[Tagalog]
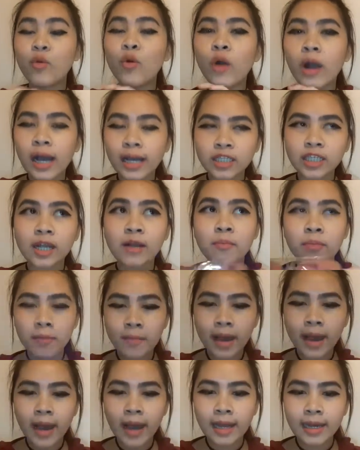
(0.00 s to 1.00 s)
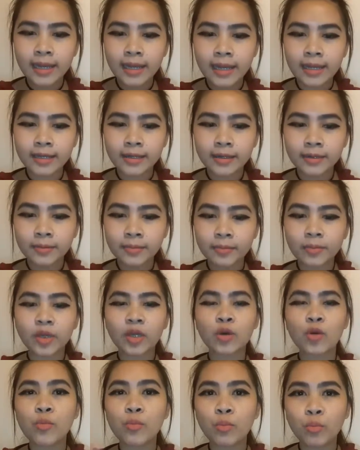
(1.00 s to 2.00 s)
Mukha siyang mamahalin,
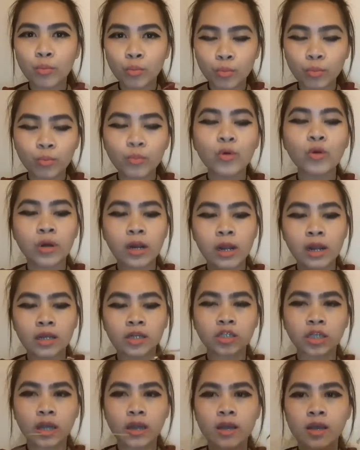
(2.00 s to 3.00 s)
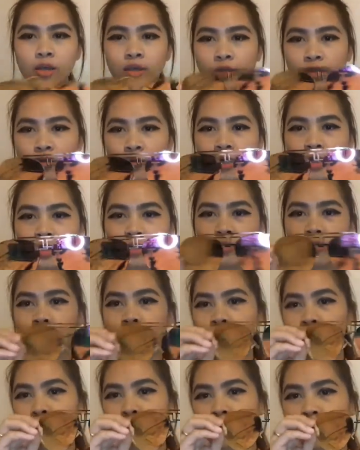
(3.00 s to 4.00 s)
pero mura lang siya. So, ganito
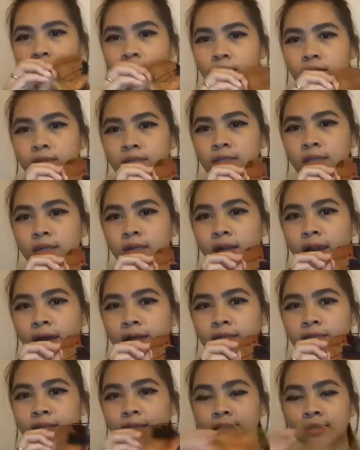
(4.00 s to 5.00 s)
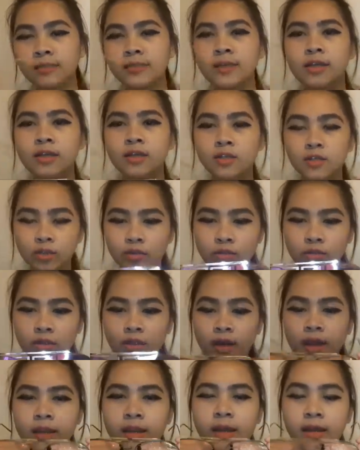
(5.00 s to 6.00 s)
ang itsura ng sunglasses. So,
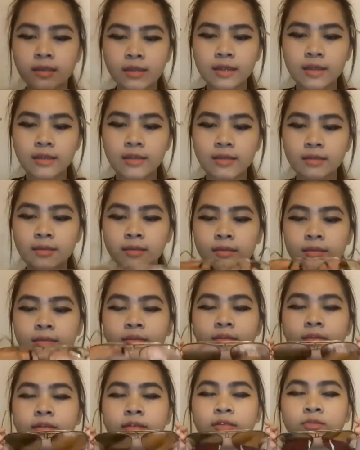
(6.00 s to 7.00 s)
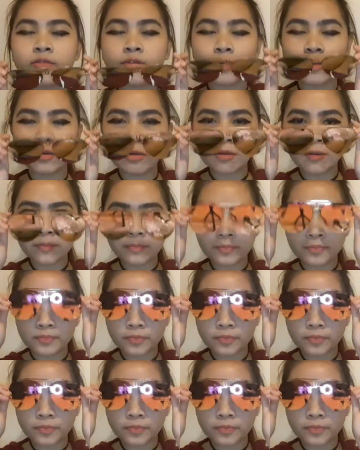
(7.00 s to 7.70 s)
try natin. Suot ko.